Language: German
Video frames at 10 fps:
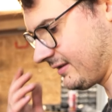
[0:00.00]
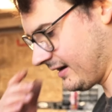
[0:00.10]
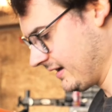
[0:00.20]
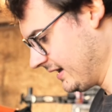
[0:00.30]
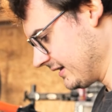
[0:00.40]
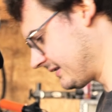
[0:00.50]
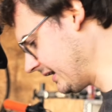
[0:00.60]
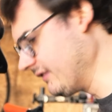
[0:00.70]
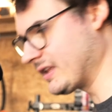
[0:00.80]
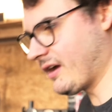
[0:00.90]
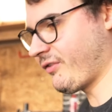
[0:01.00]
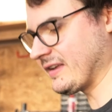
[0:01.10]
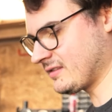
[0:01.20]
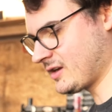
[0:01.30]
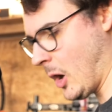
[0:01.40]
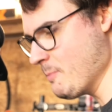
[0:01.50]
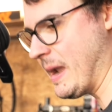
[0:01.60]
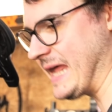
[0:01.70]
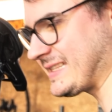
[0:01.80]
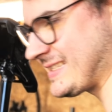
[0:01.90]
dieser, das Ding wird ja fast
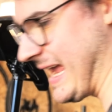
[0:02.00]
komplett